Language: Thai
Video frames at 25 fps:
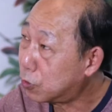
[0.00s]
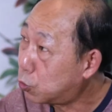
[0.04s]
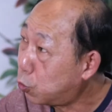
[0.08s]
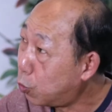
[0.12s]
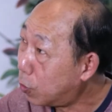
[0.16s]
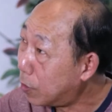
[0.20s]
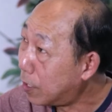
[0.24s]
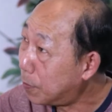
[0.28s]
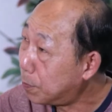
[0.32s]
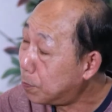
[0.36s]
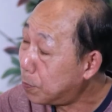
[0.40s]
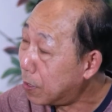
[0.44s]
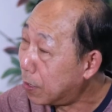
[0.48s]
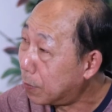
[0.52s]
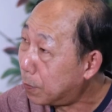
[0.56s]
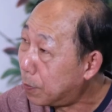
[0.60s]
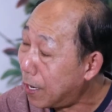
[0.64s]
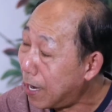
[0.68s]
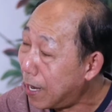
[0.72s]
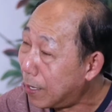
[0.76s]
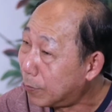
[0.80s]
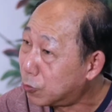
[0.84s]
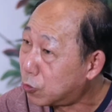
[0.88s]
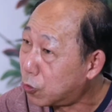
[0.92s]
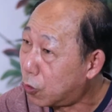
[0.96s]
ช่วงนั้นเปิดพ
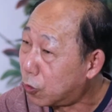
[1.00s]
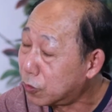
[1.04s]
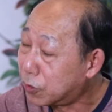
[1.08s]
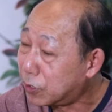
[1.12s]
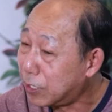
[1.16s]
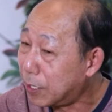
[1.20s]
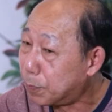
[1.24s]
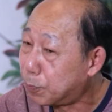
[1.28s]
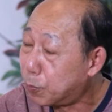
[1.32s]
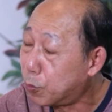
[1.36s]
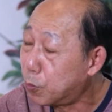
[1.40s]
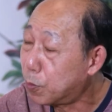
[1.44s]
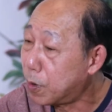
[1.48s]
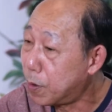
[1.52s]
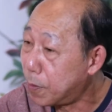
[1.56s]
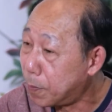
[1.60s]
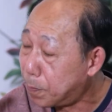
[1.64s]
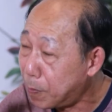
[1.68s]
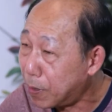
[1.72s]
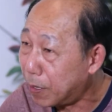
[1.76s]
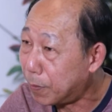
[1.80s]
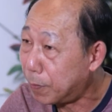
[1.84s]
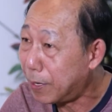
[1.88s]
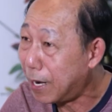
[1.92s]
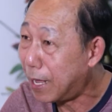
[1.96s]
ระรามสองเสร็จปุ๊บก็
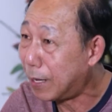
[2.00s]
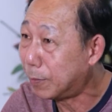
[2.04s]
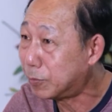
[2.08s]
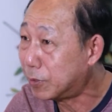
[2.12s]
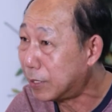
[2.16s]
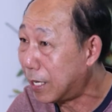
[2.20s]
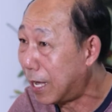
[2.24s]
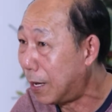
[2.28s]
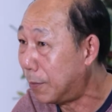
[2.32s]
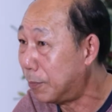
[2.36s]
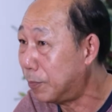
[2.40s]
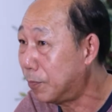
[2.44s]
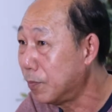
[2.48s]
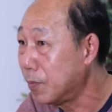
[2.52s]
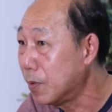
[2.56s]
เปิดพระรามสาม